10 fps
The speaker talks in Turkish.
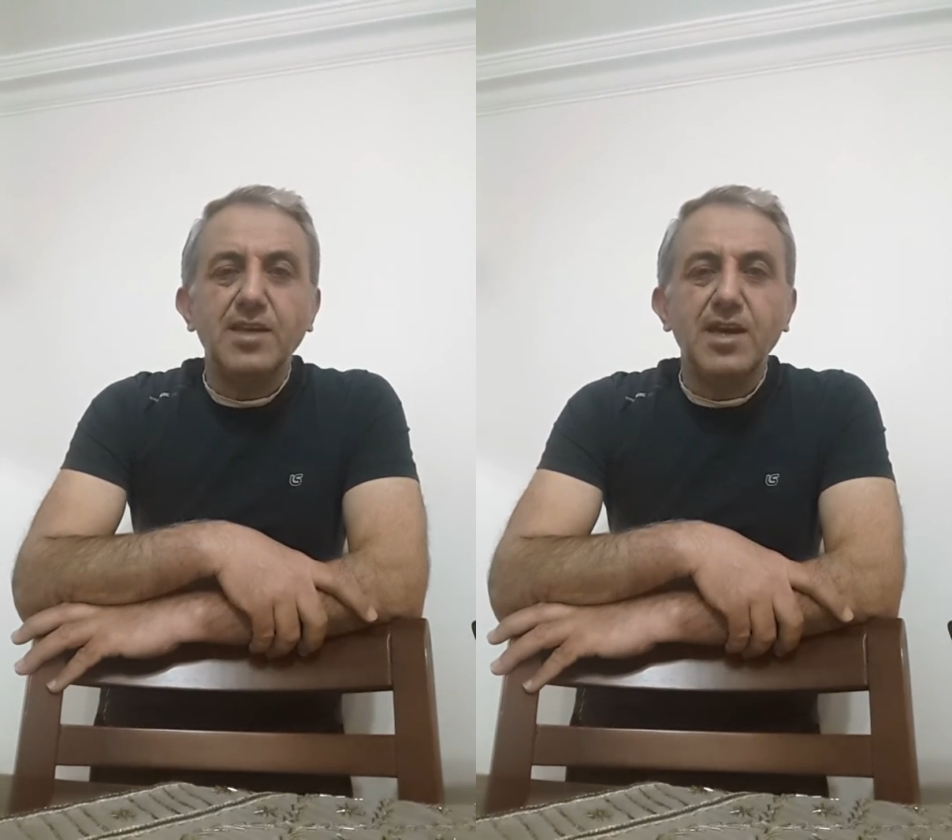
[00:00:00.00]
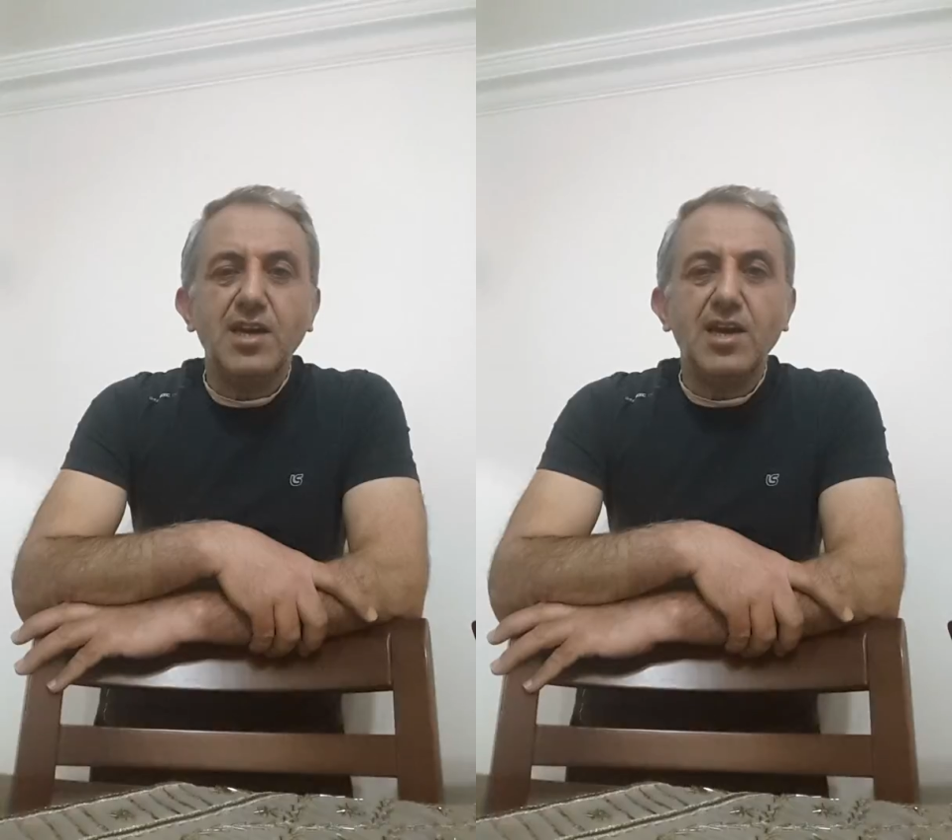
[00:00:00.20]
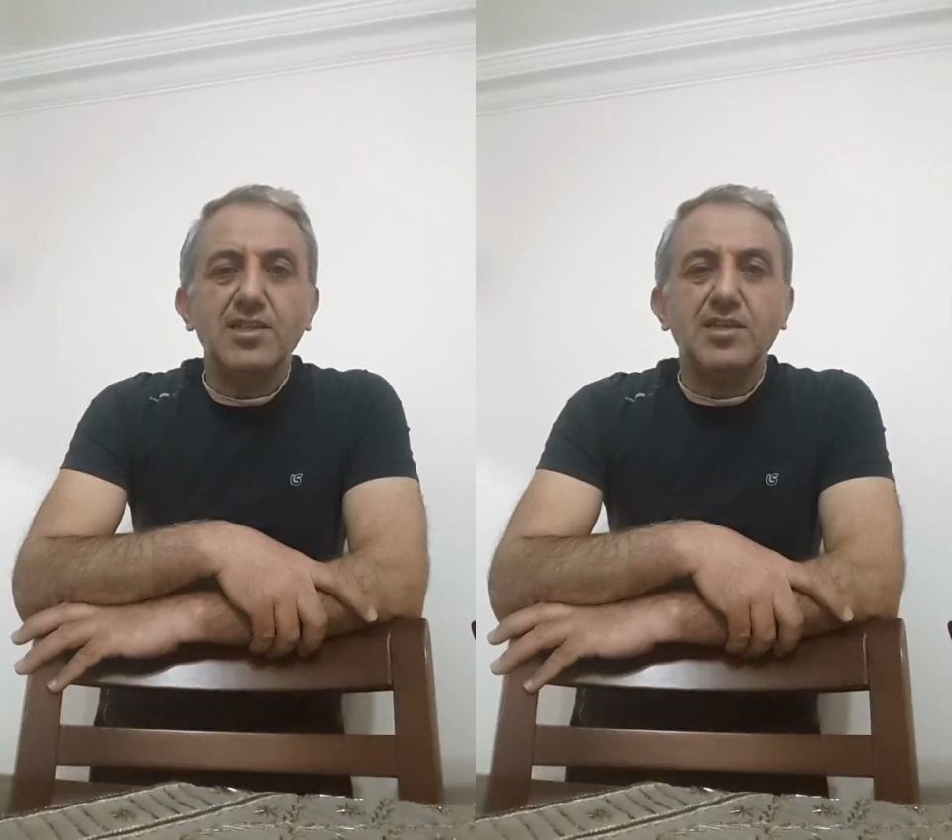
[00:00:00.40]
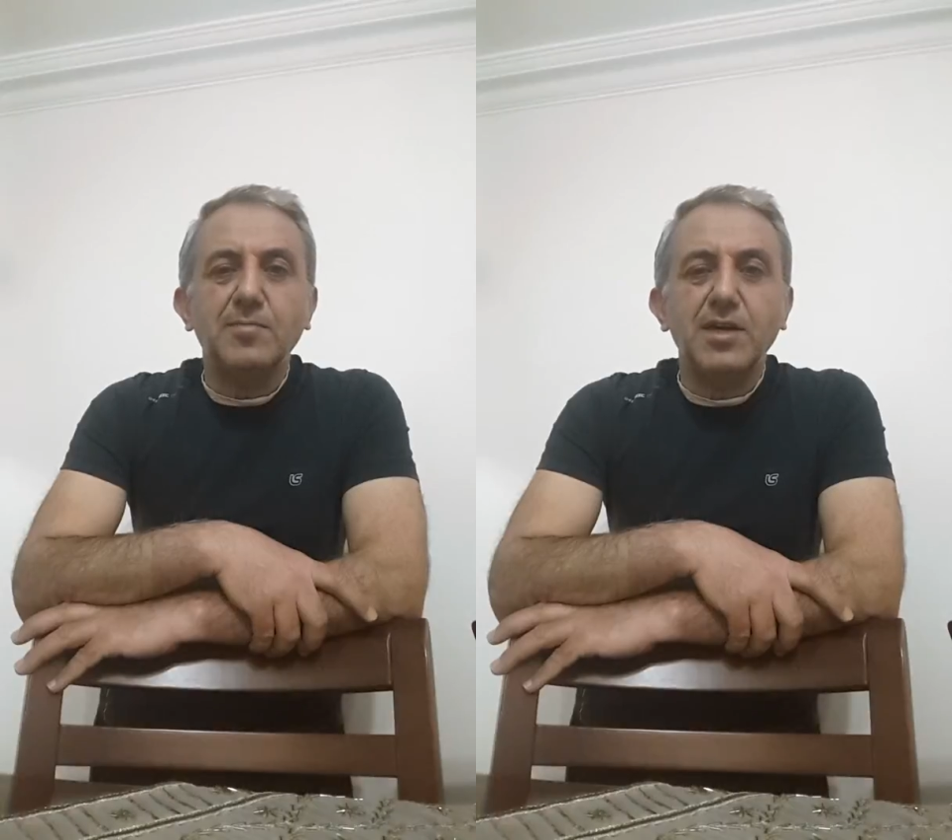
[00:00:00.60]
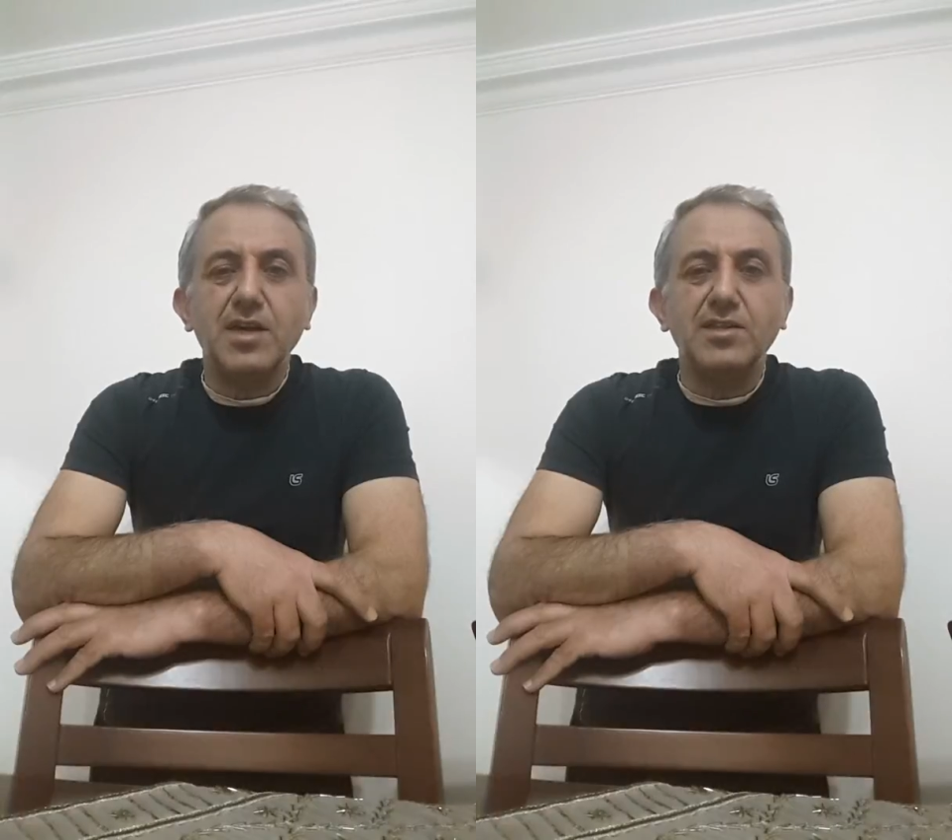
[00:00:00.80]

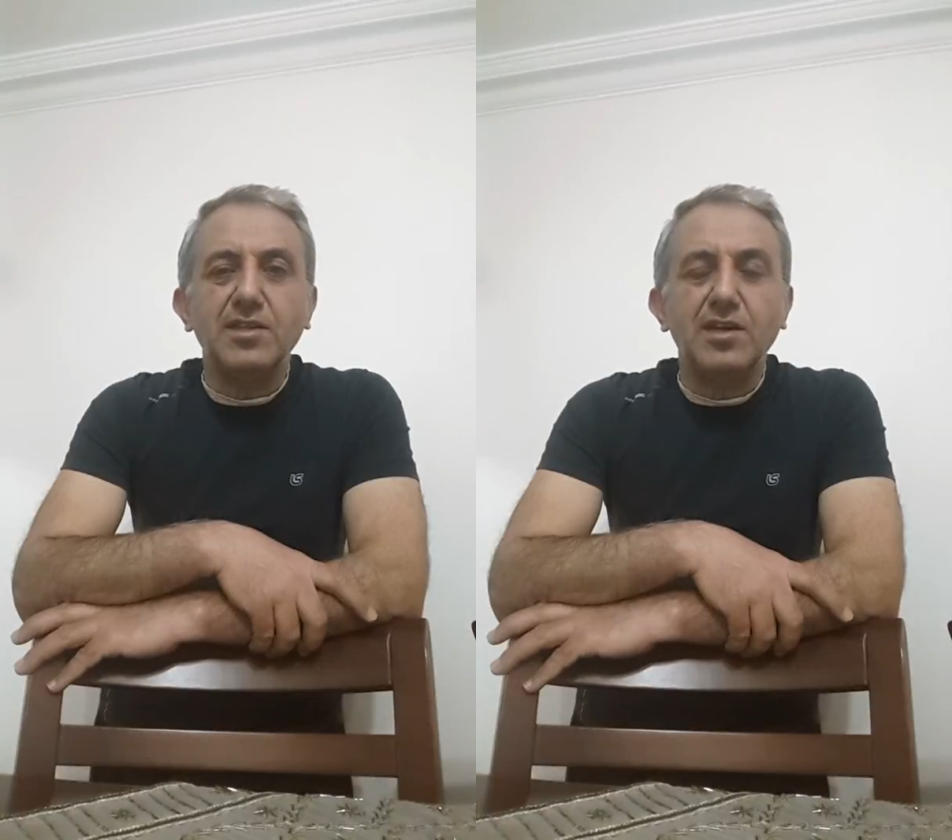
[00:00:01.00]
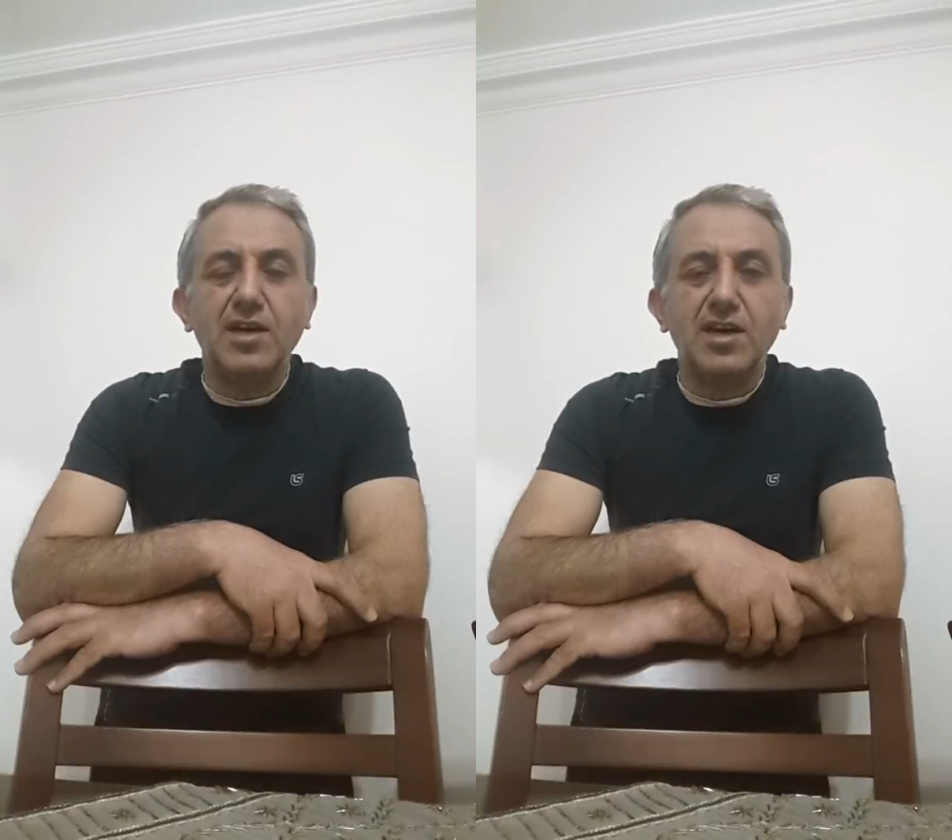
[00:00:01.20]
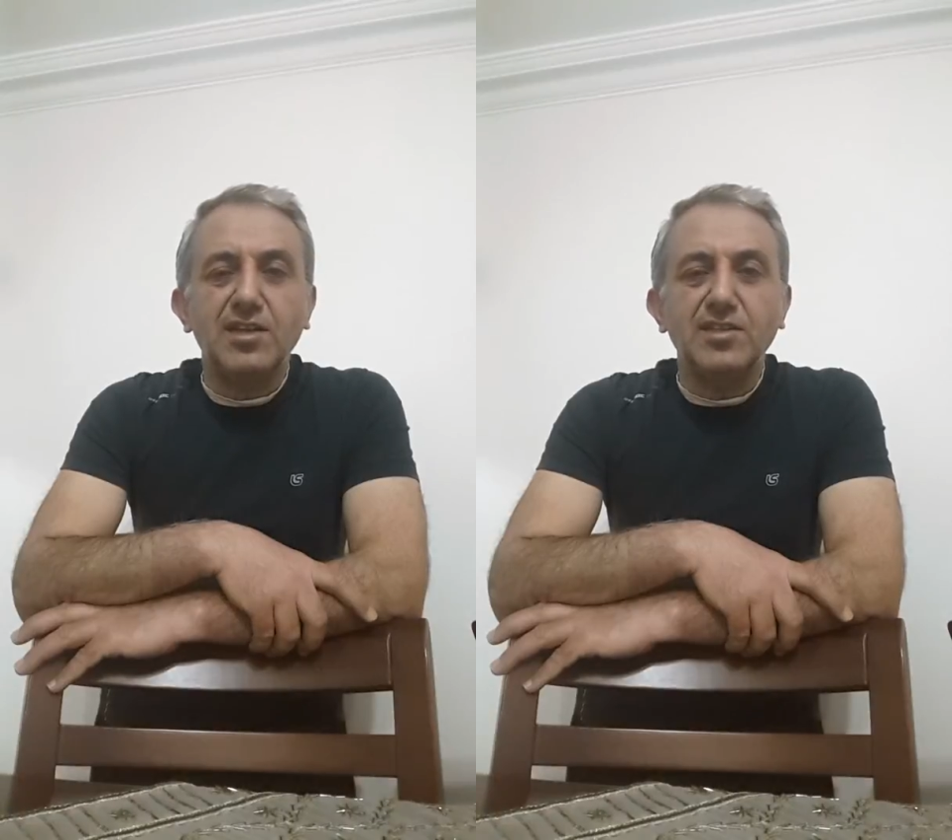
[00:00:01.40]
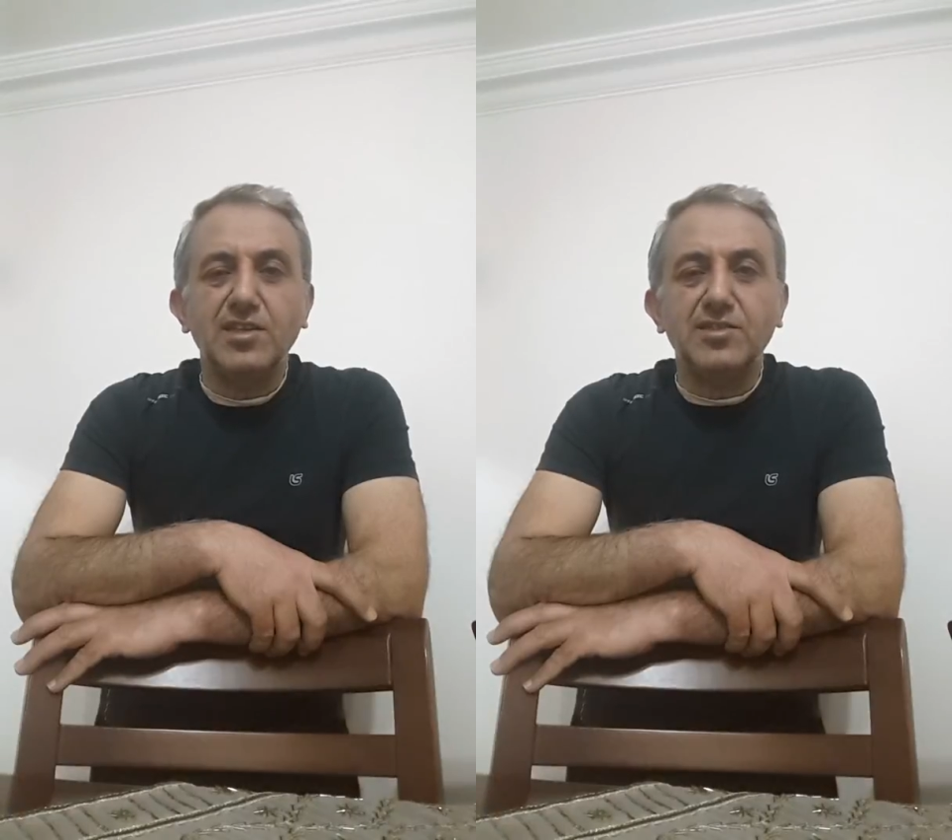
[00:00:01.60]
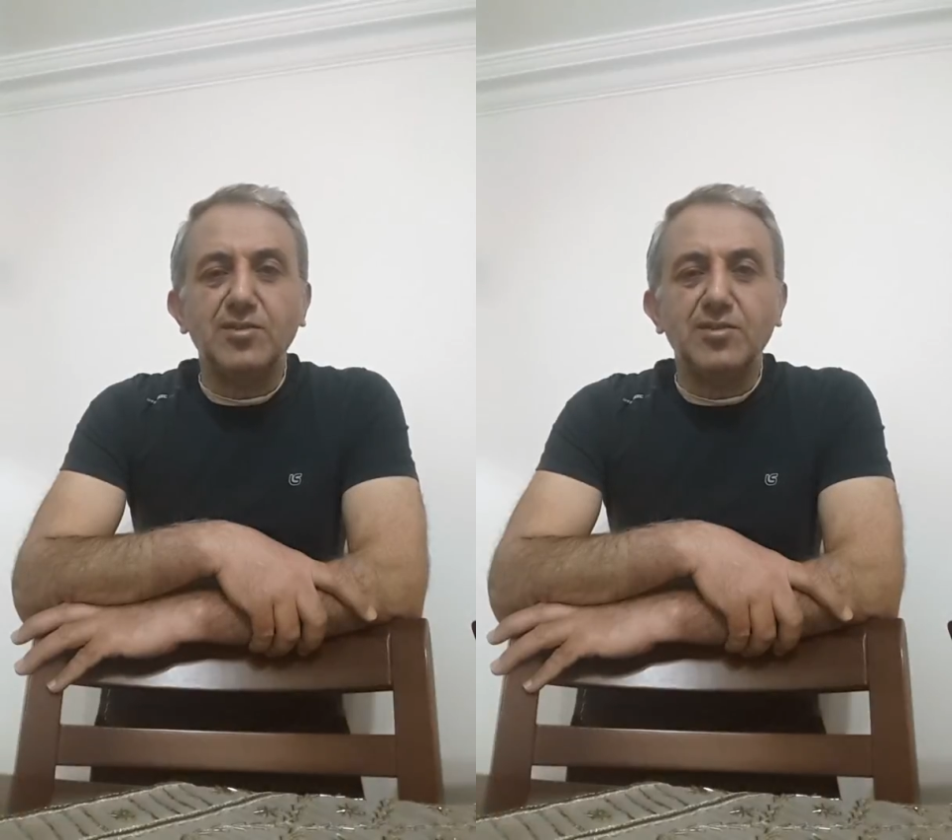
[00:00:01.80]
herhalde bayan halinden